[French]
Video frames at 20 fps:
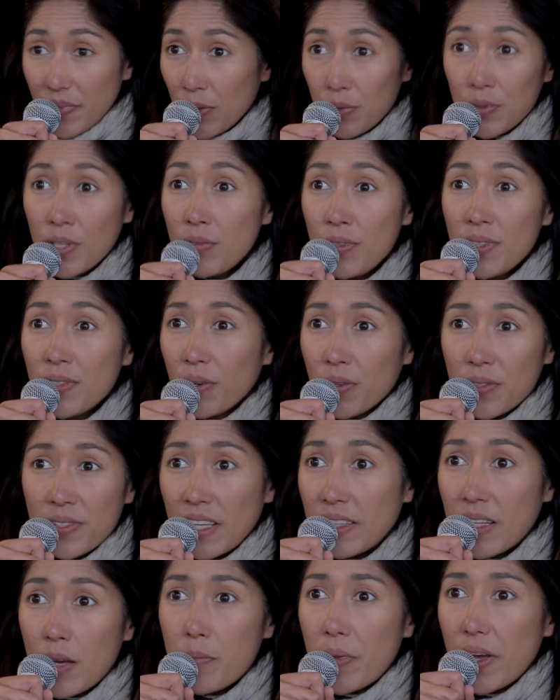Une évidence,
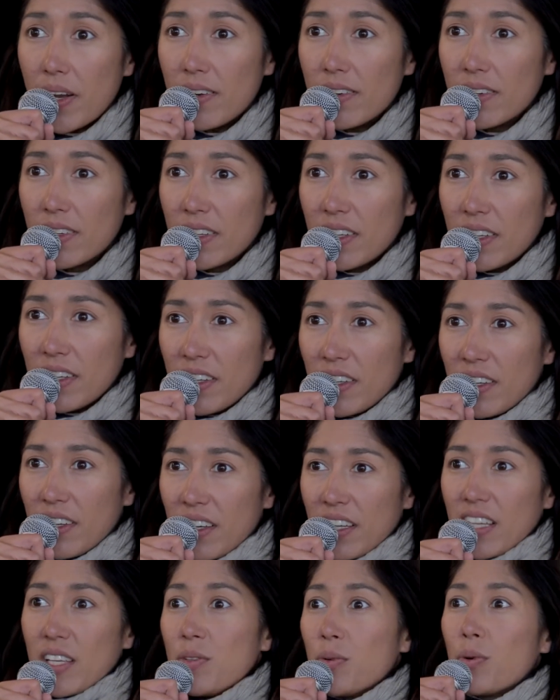un appel.
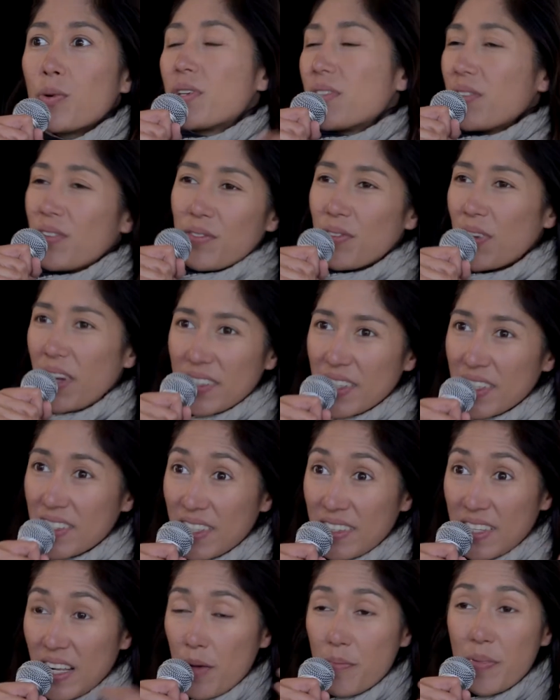Et donc, voilà, ça
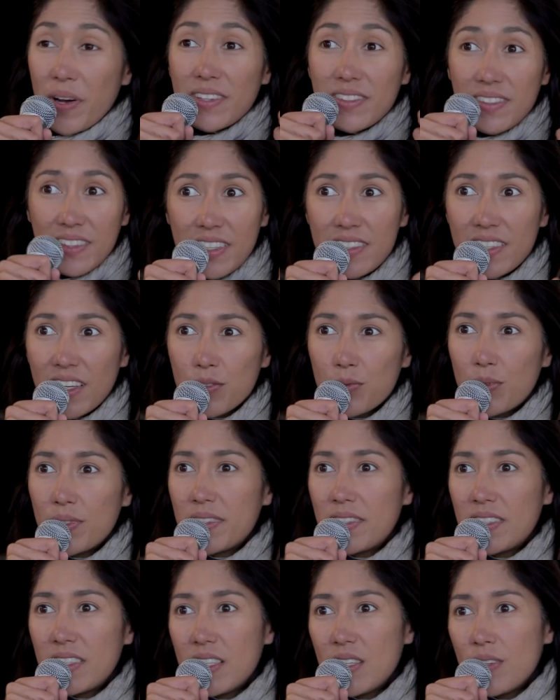c'était la part très
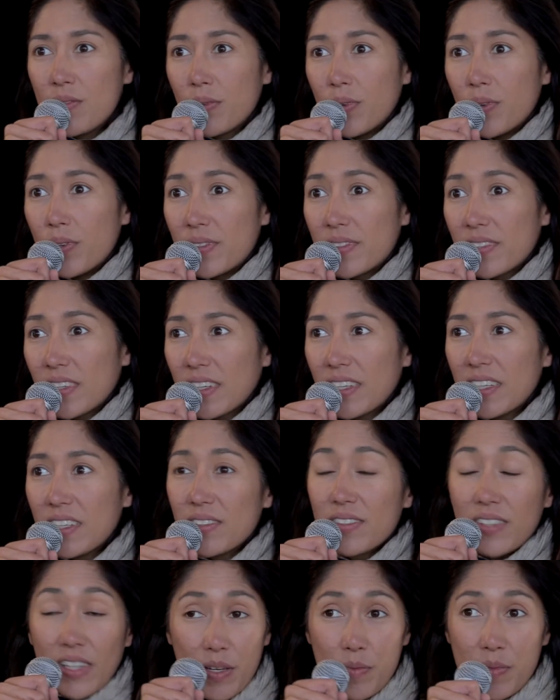intuitive, euh,
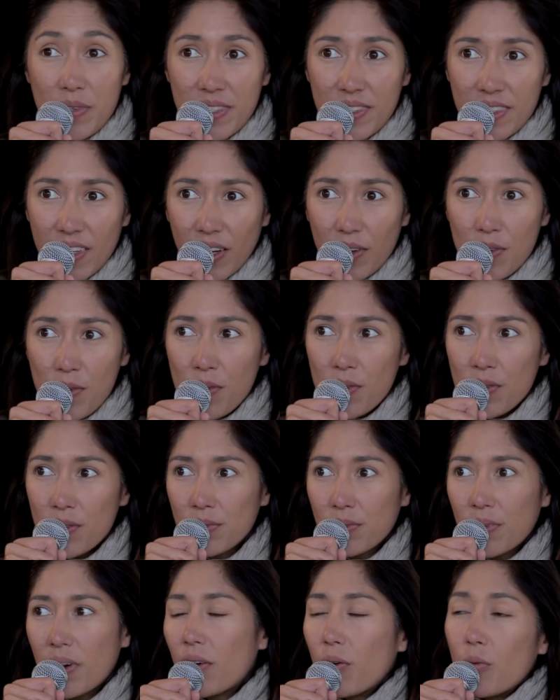très, très
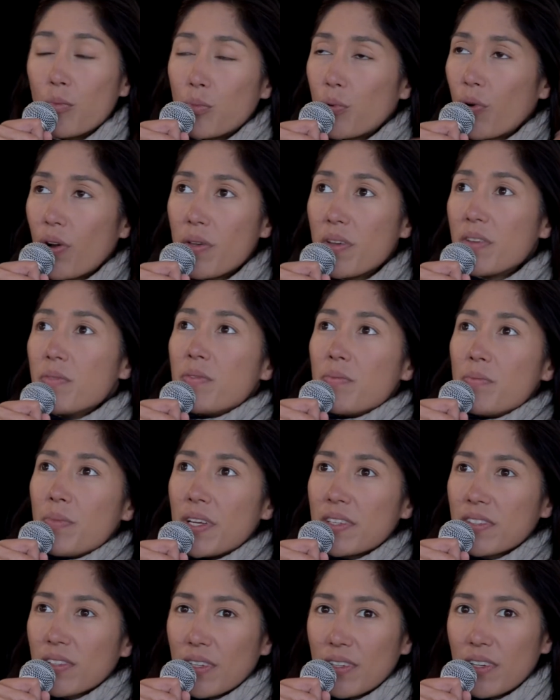mystérieuse, voire on pourrait
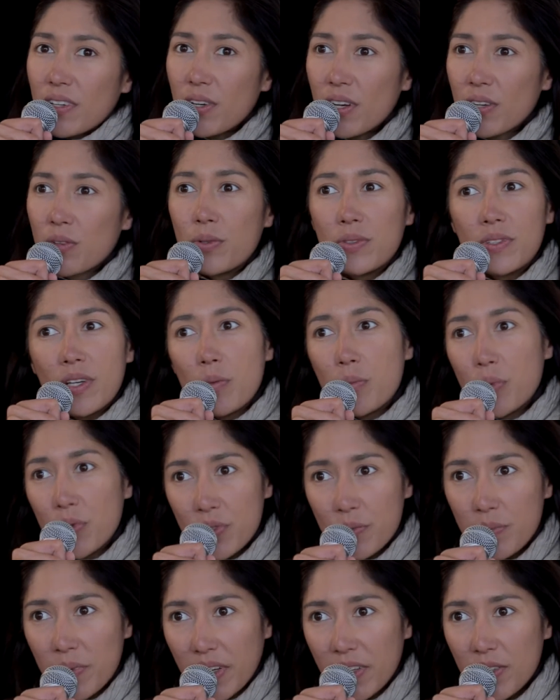mettre un, côté un peu
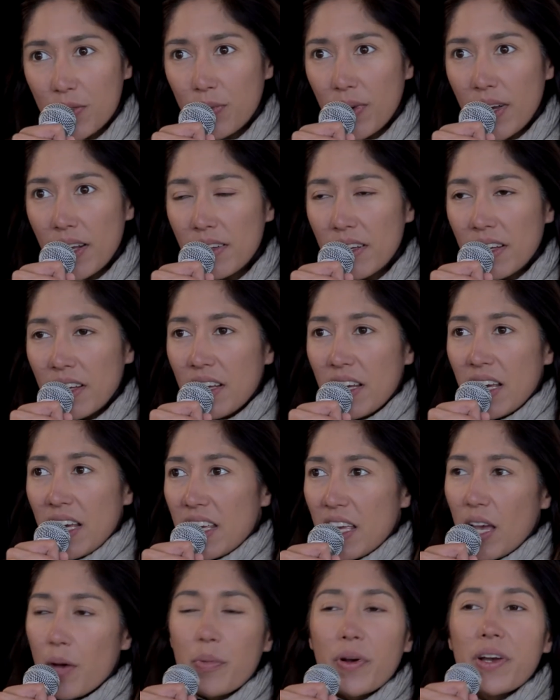spirituel.
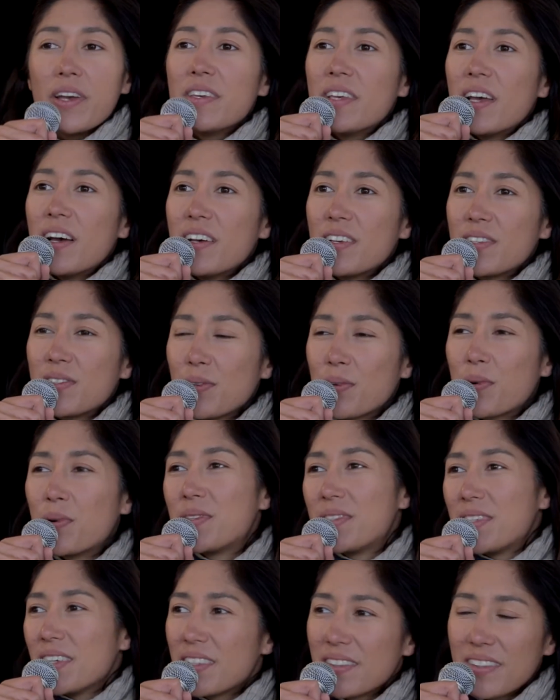Et après, il y a ce
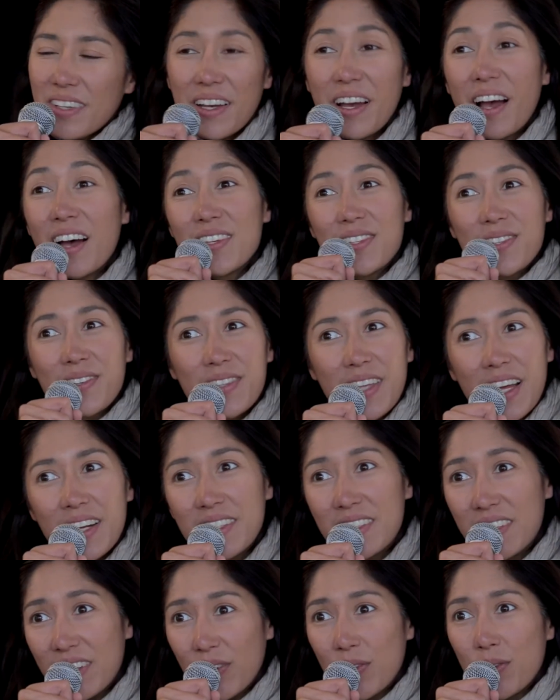côté très
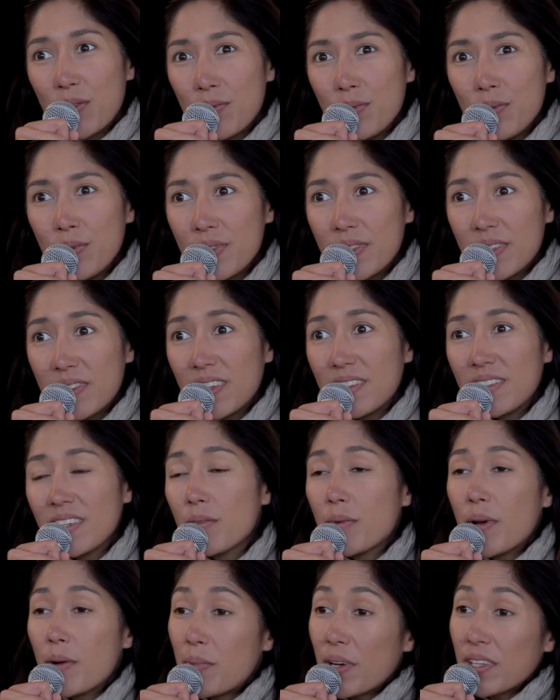rationnel qui est revenu,
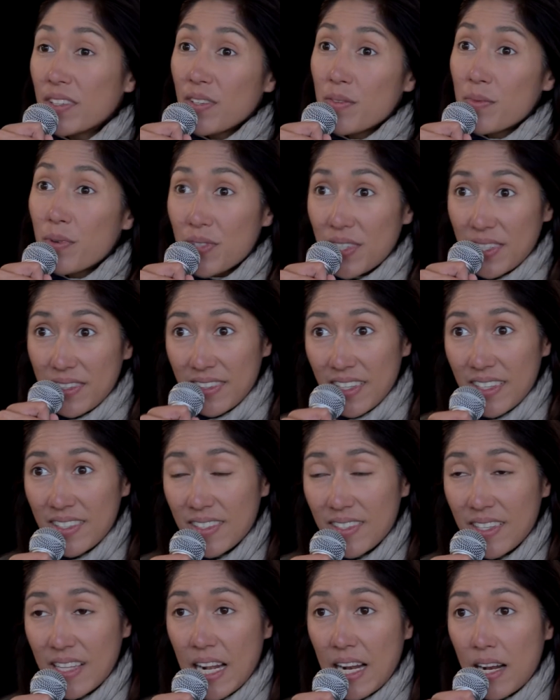c'est-à-dire, bah, à partir du moment où j'ai
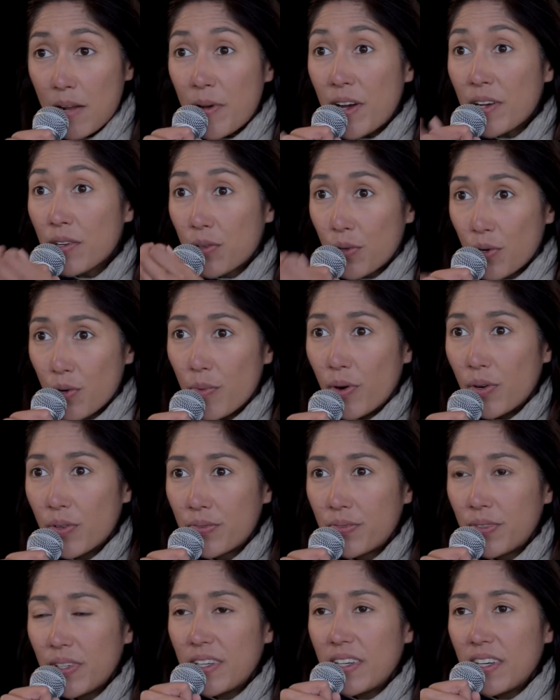décidé d'aller là-bas, comment on
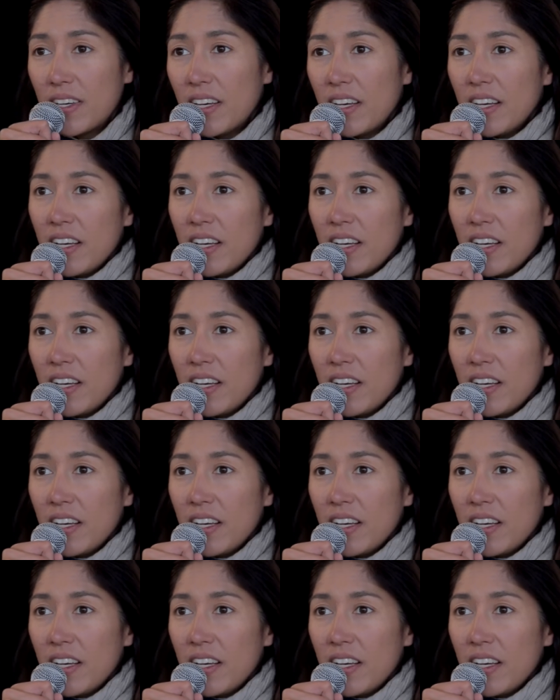fait